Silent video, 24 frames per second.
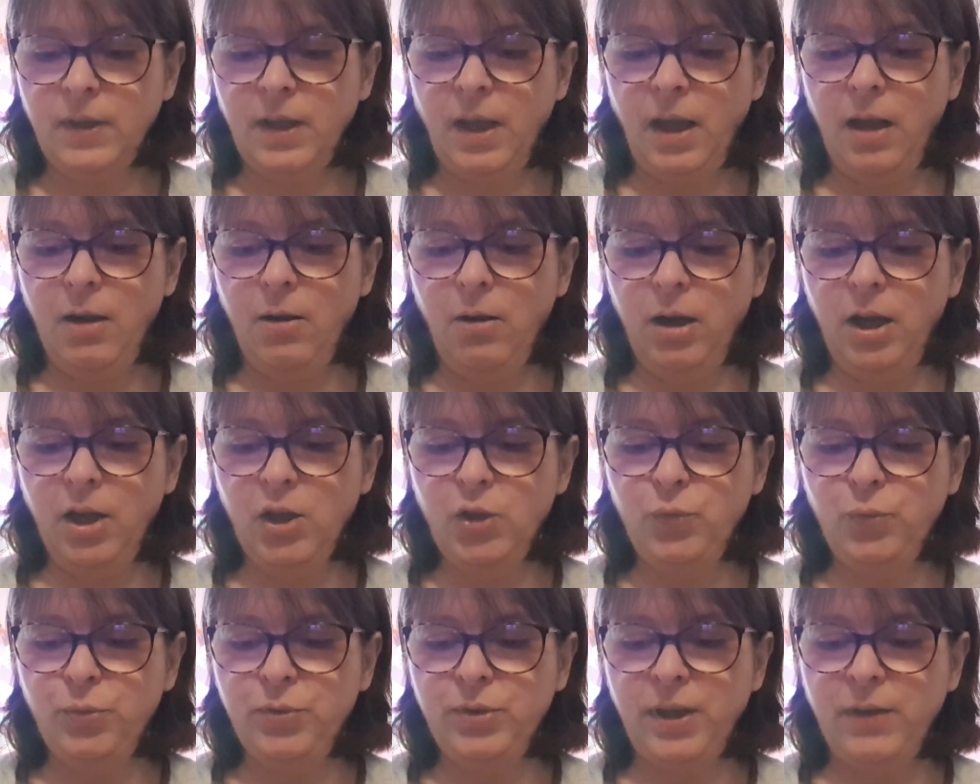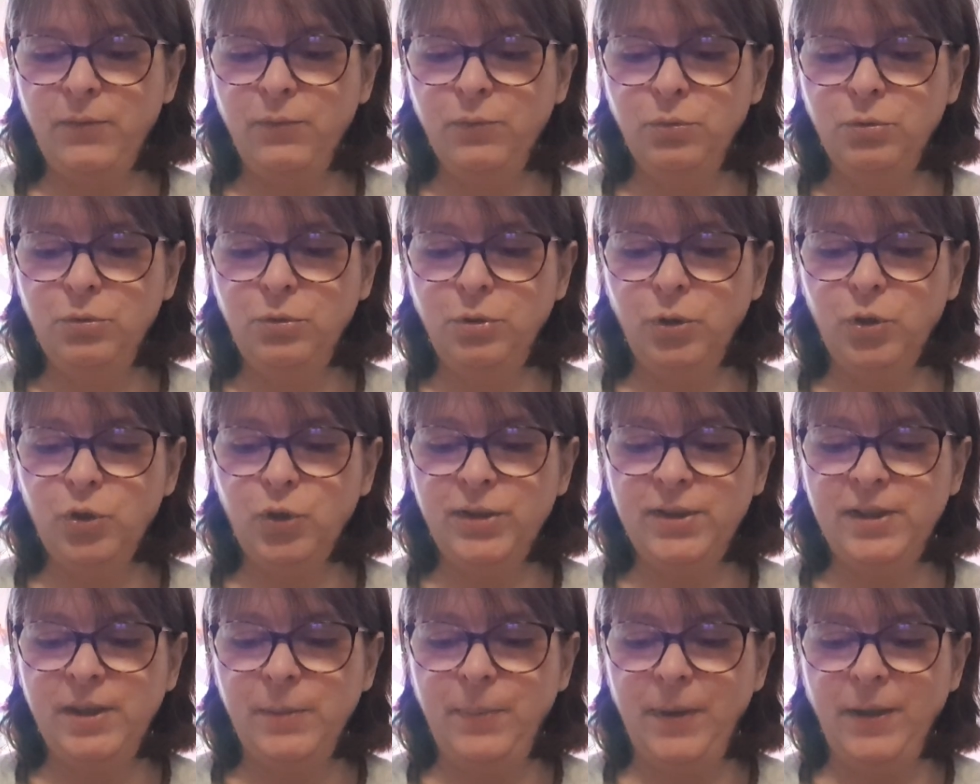Alors là, je vous avoue que je
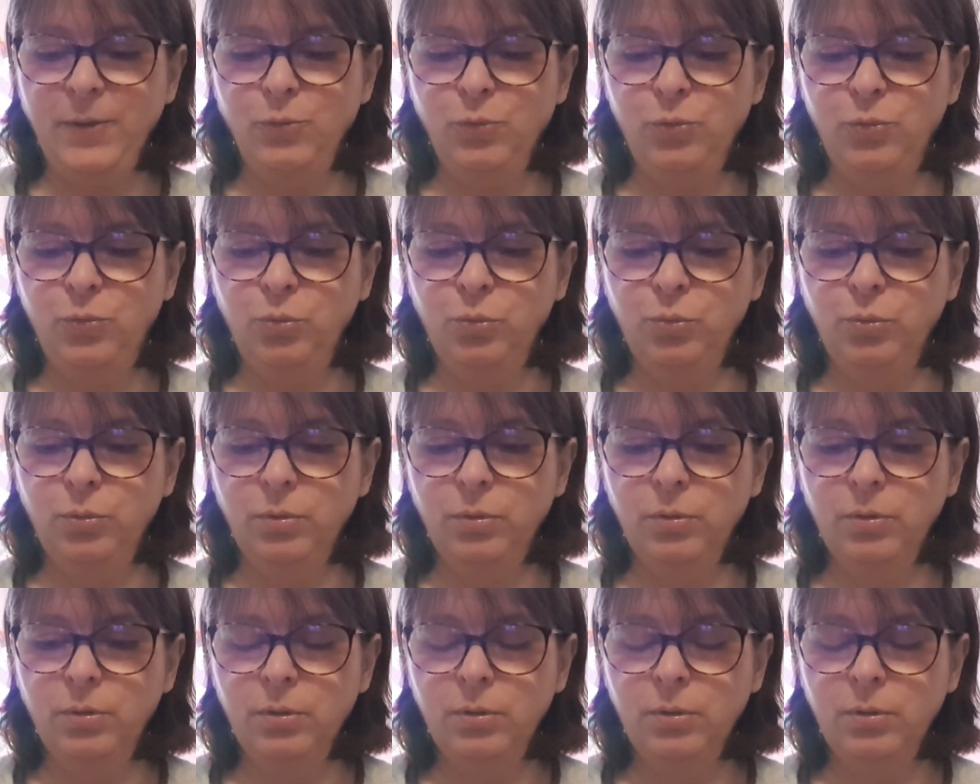ne sais pas du tout.